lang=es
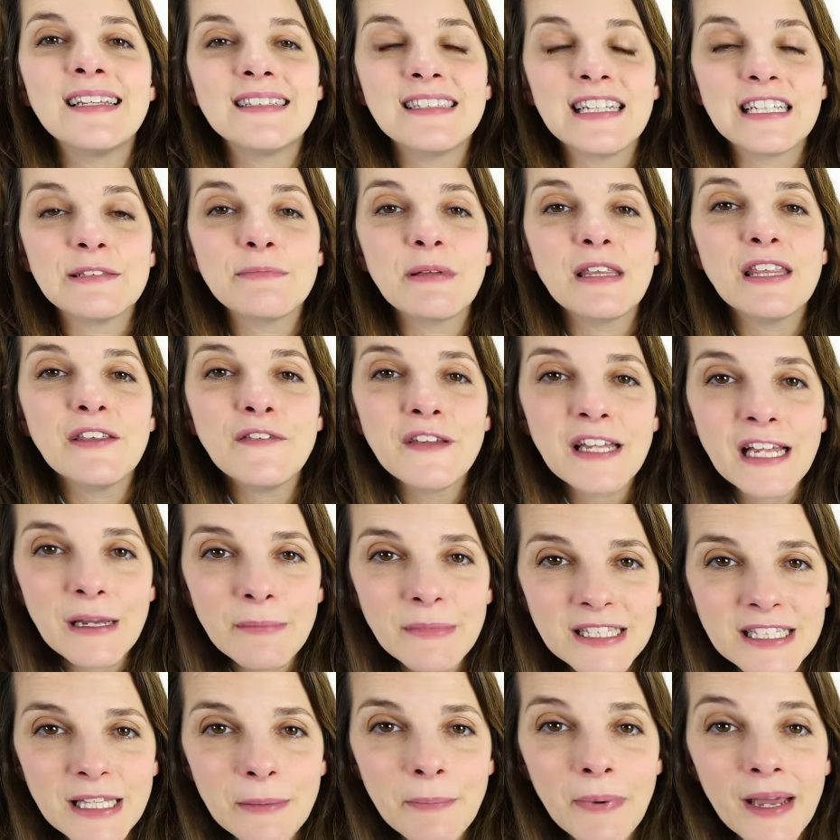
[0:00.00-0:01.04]
hecha
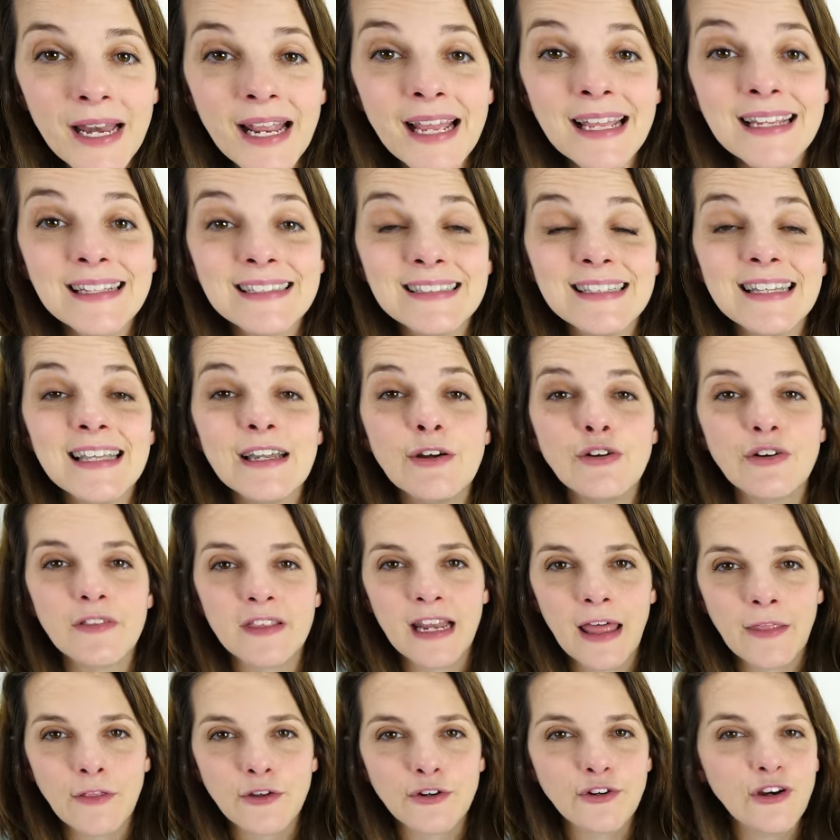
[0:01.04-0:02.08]
específicamente para este
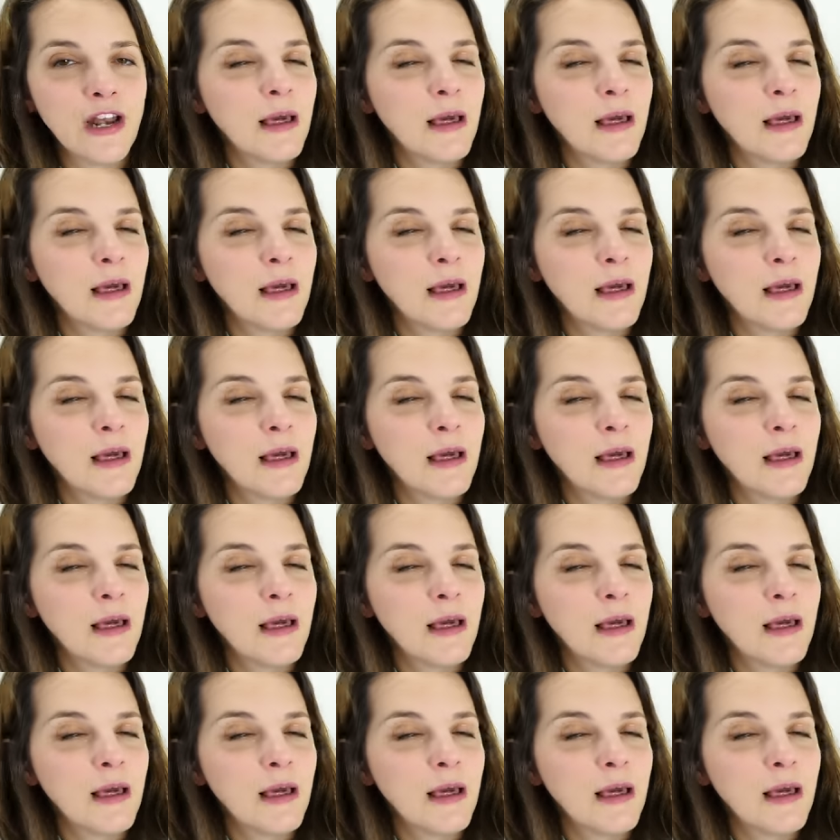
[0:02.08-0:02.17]
ordenador.